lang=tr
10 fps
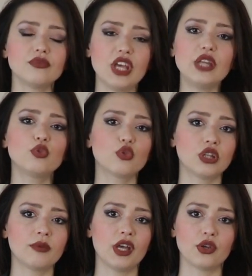Yeni
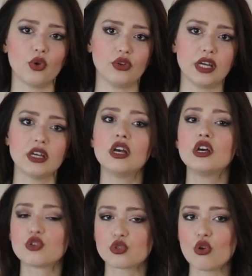uygulamaya göre
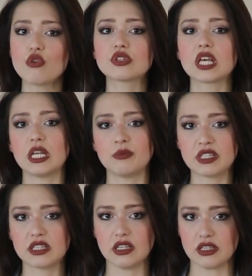Söz gelimi
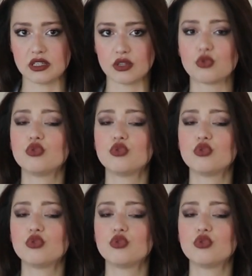siz.